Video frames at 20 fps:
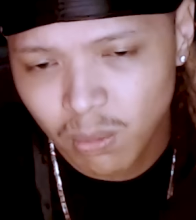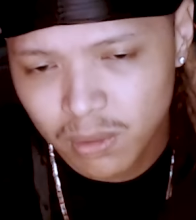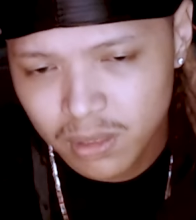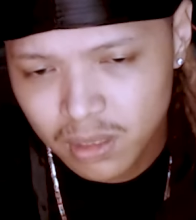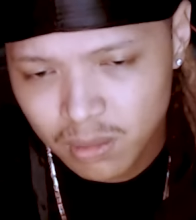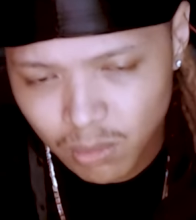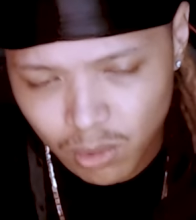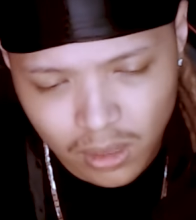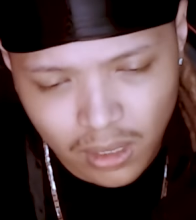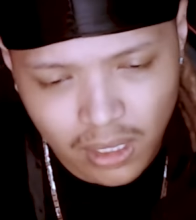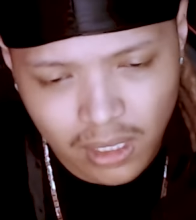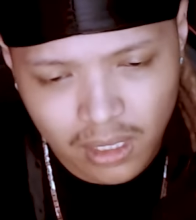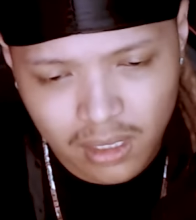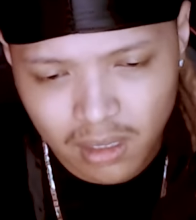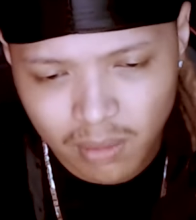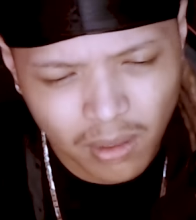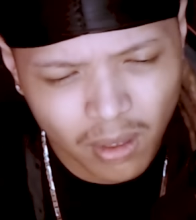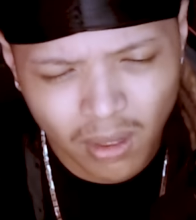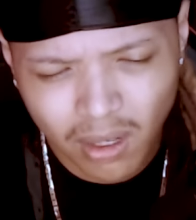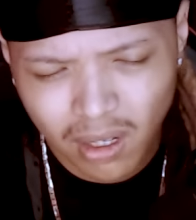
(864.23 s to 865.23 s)
kalau masih mau
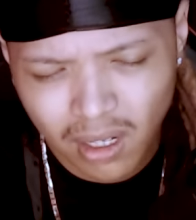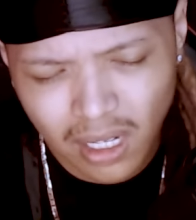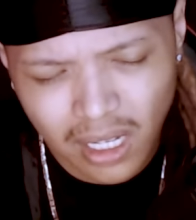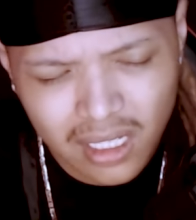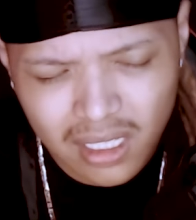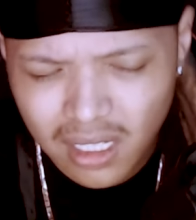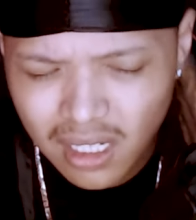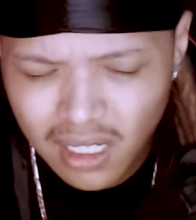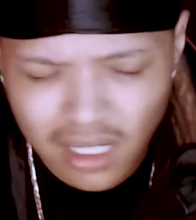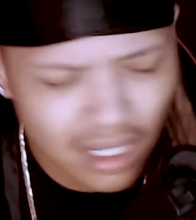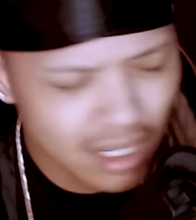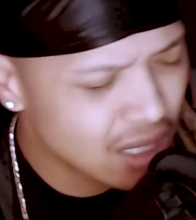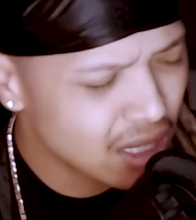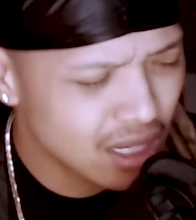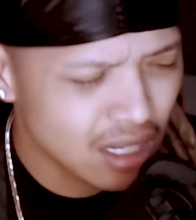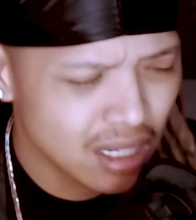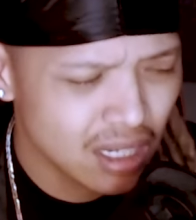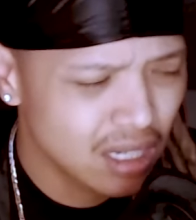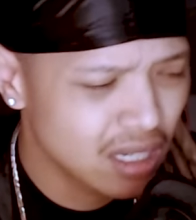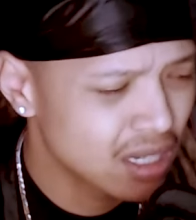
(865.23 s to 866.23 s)
take tapi kalau yang lain nggak nggak
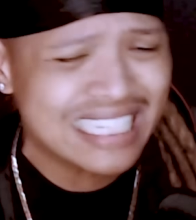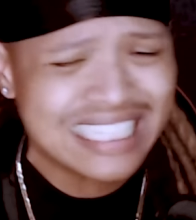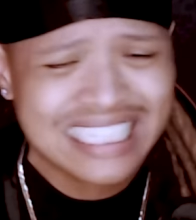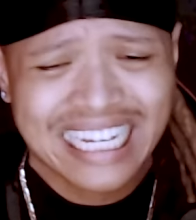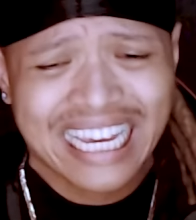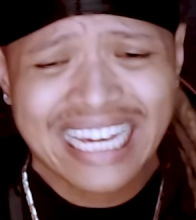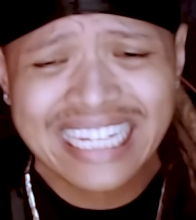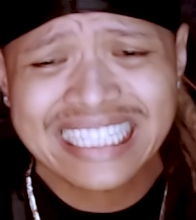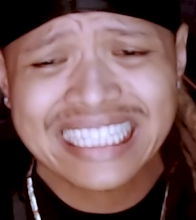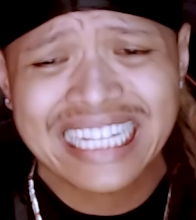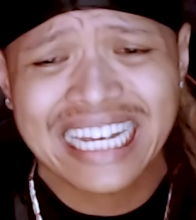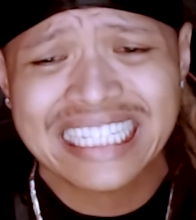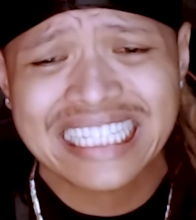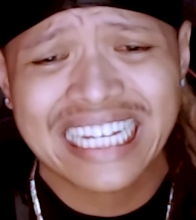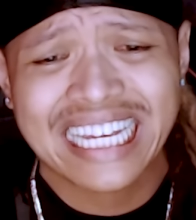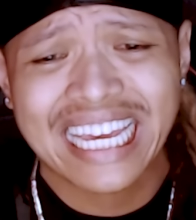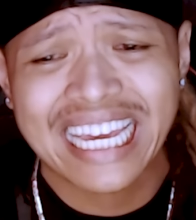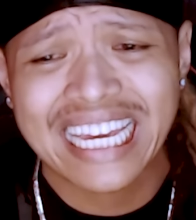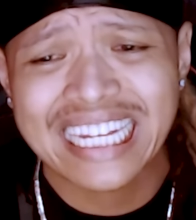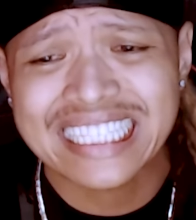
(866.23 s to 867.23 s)
deh yang sketsa
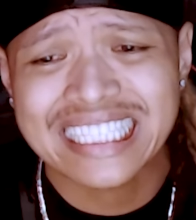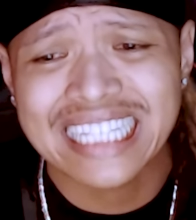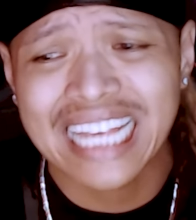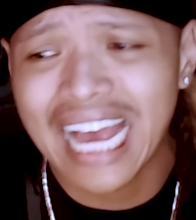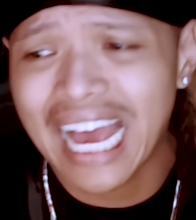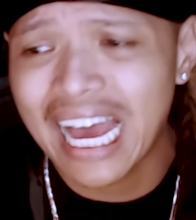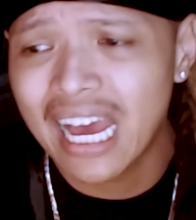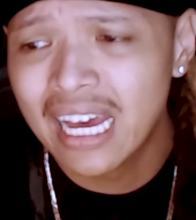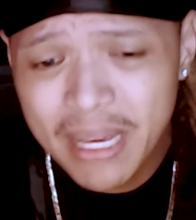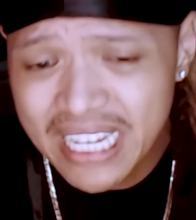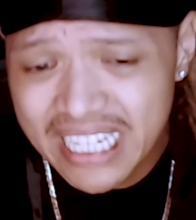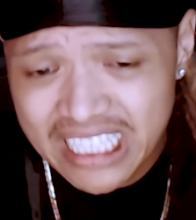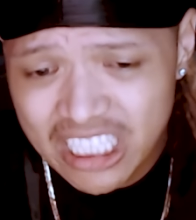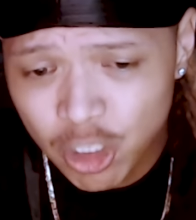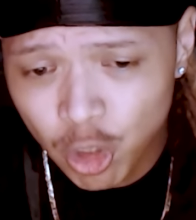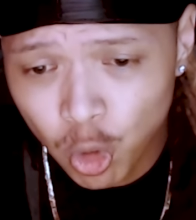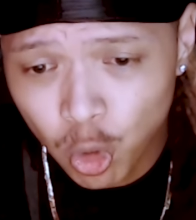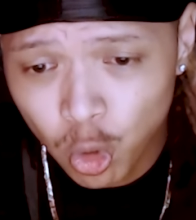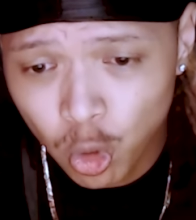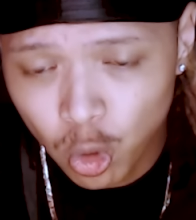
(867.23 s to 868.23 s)
sketsa
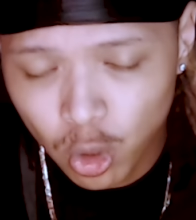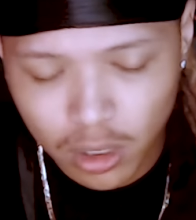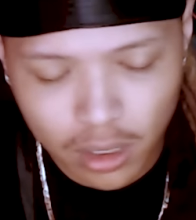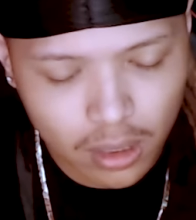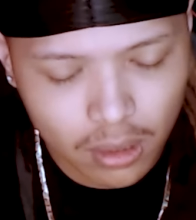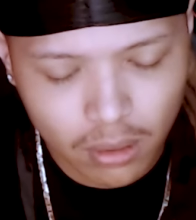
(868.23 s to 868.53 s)
bisu